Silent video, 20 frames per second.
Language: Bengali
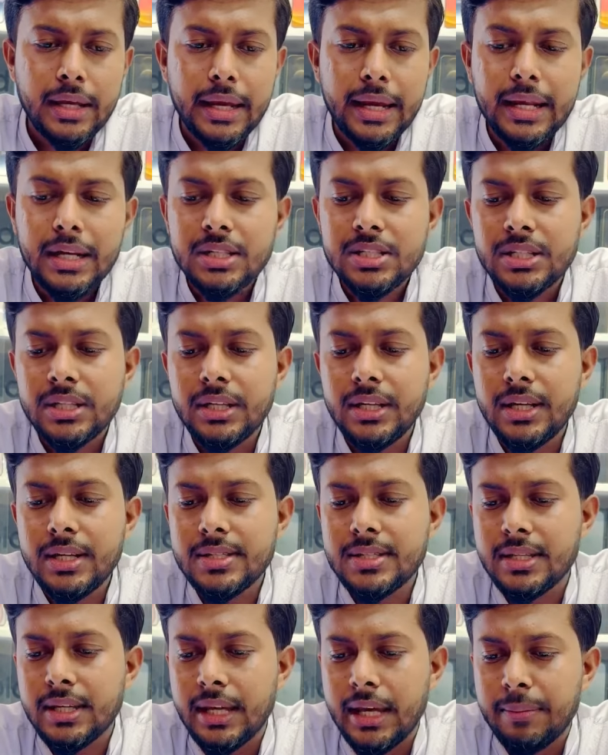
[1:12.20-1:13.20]
এন সিরিজ
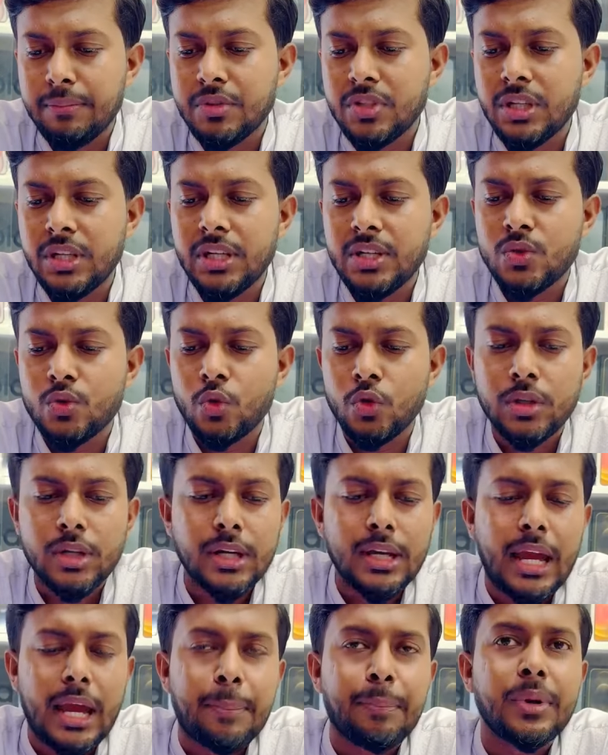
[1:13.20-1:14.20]
এম সিরিজ
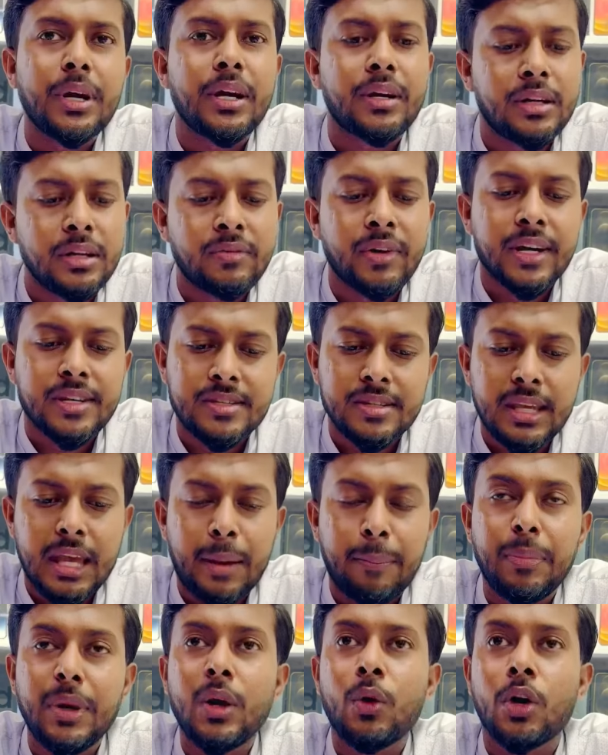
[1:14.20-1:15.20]
দুইটাই অ্যাপেলের ডিভাইস
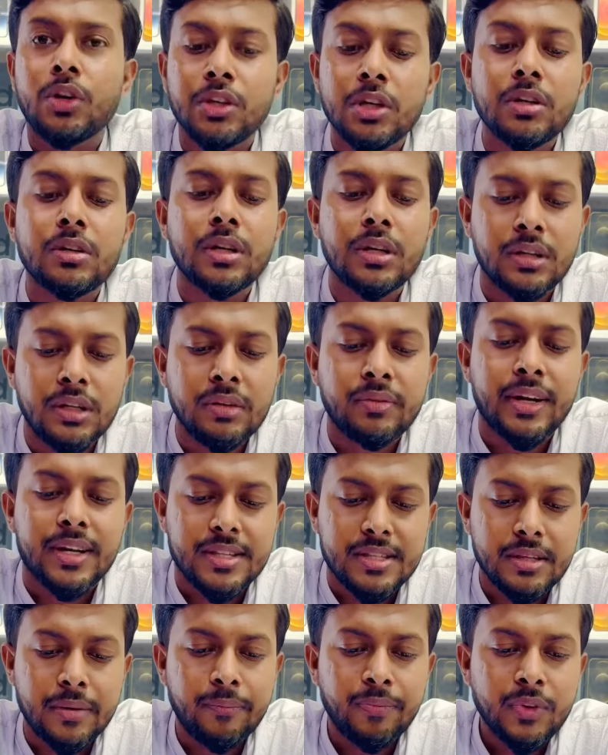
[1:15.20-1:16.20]
অ্যাপেলের অথেন্টিক ডিভাইস
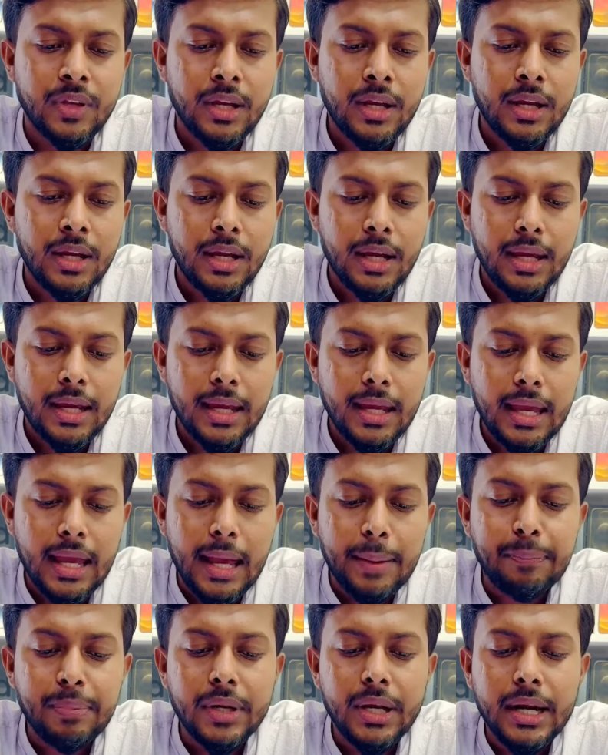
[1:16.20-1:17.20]

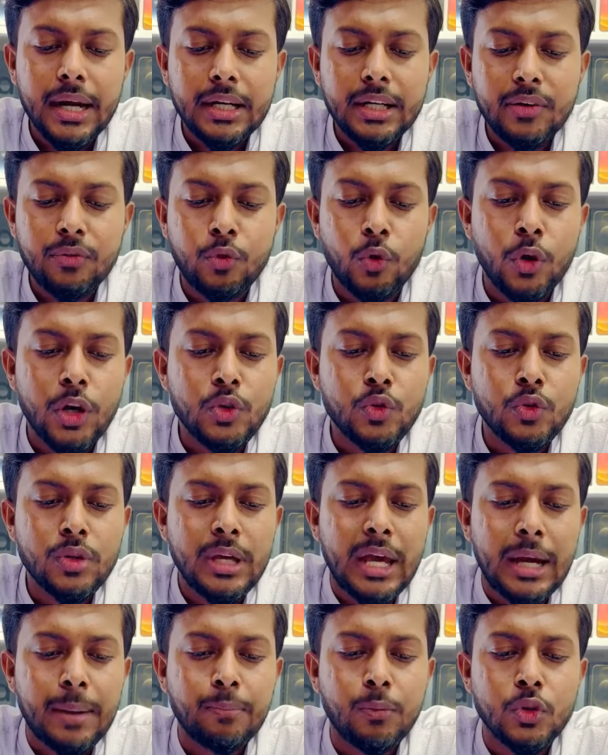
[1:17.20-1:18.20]
অ্যাপেলের একটা ফোনে যদি
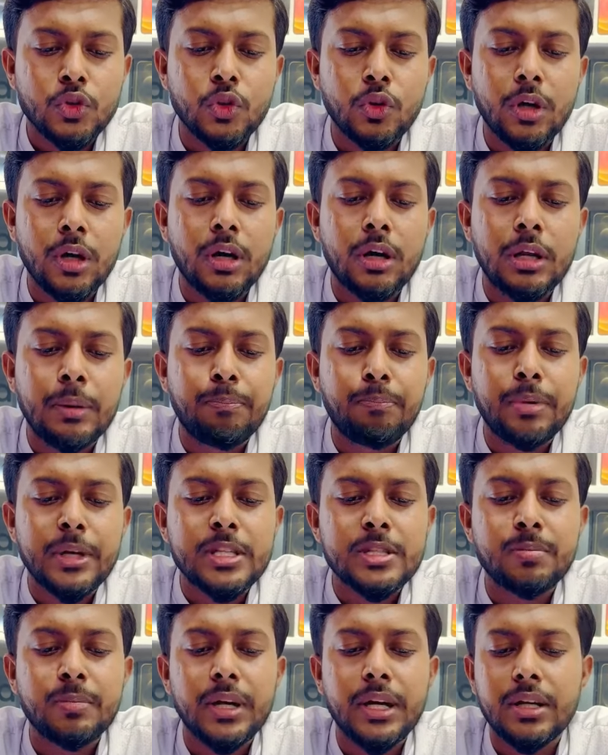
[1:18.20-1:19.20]
এক বছরের
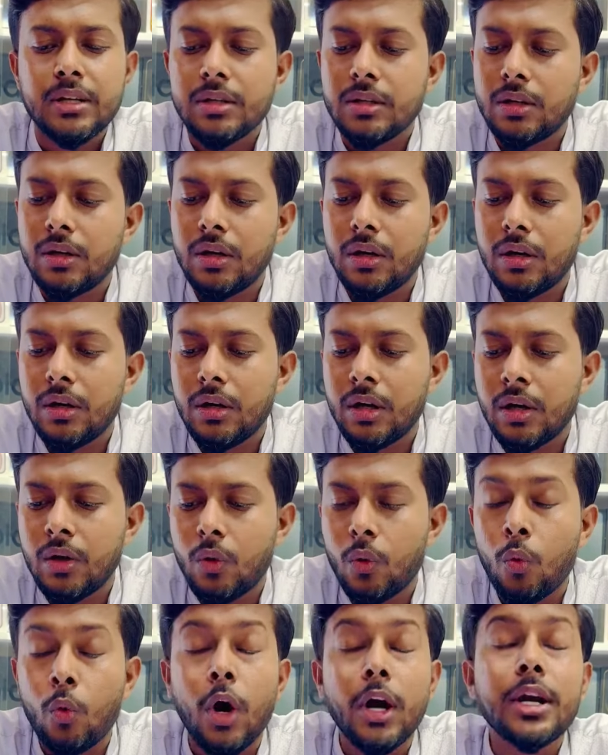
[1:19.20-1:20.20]
রিপ্লেসমেন্ট
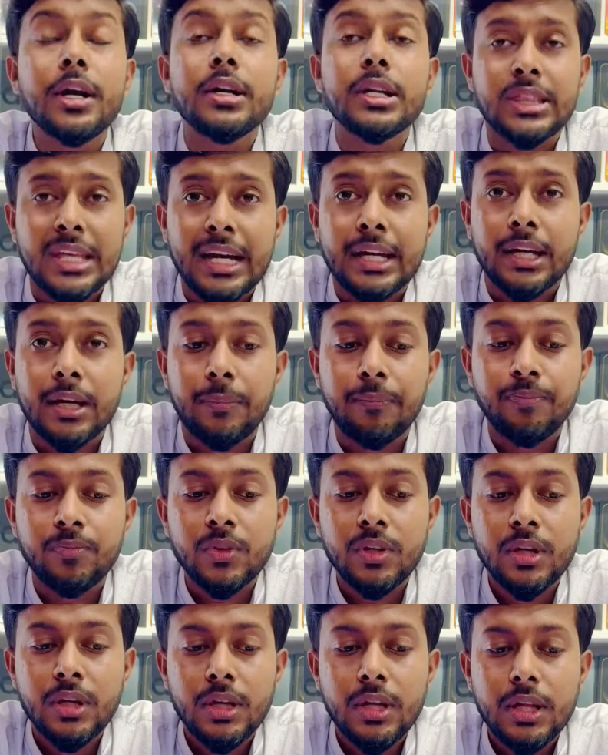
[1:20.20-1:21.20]
ওয়ারেন্টি থাকে
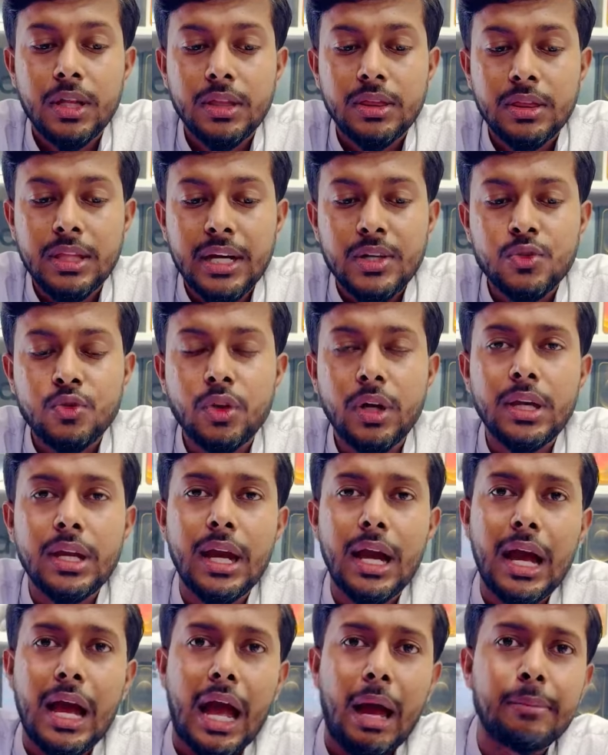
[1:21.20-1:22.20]
দ্যাটস ওয়াই
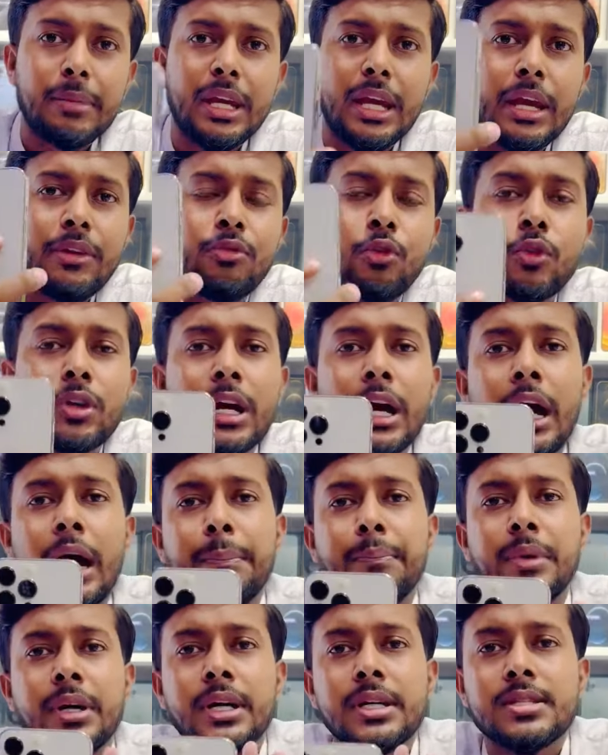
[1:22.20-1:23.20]
আমি এই ফোনটা
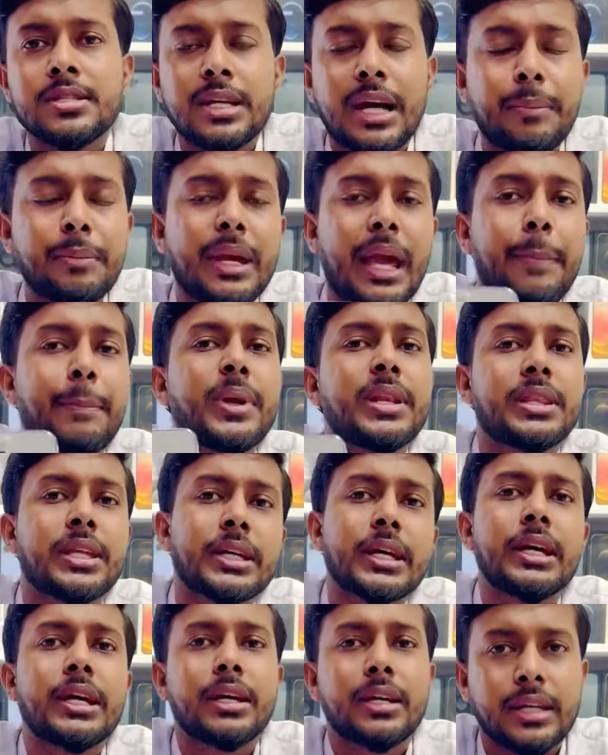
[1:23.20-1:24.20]
আপনার কাছ থেকে আমি অ্যাপেল
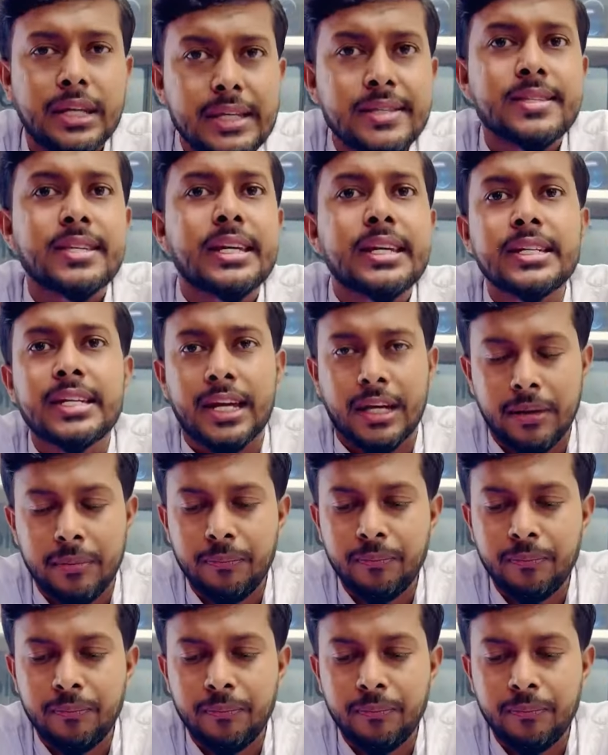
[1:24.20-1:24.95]
থেকে কিনছি ইনটেক